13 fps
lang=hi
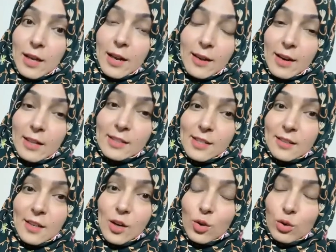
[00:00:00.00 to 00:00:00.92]
हैरान
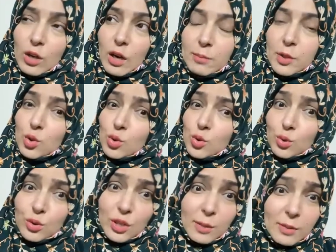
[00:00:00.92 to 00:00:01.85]
जदा हूं कि हमने तो
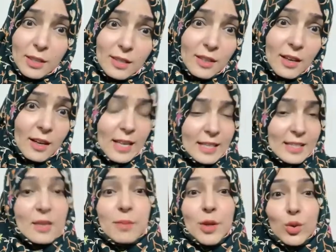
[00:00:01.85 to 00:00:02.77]
सोचा हम्म। भी नहीं था
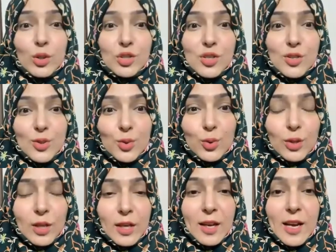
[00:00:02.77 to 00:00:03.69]
ऐसी भी कोई चीज
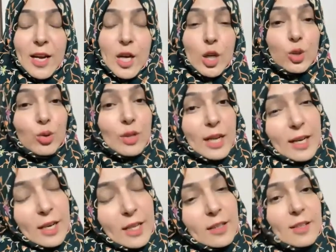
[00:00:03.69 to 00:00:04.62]
होगी दुनिया
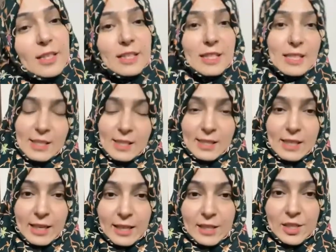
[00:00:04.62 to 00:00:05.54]
इतनी तेजी से
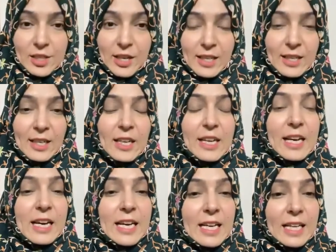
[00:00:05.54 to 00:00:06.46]
निकल जाएगी
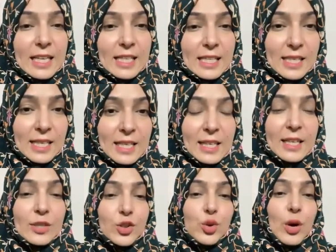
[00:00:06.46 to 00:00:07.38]
हम्म।
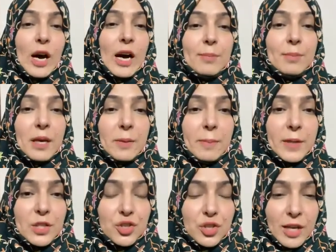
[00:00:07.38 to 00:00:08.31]
इसलिए जो आपके
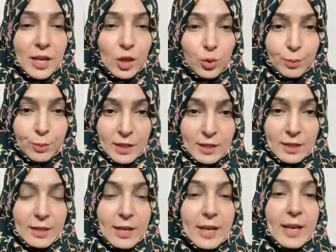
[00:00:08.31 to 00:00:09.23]
बच्चे का
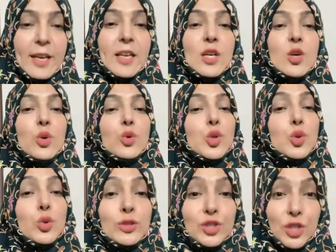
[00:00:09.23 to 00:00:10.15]
ओपिनियन है
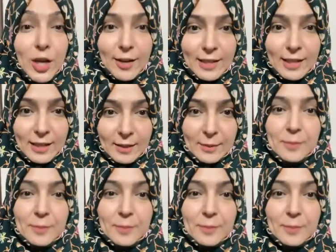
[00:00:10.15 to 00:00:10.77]
उसको जाने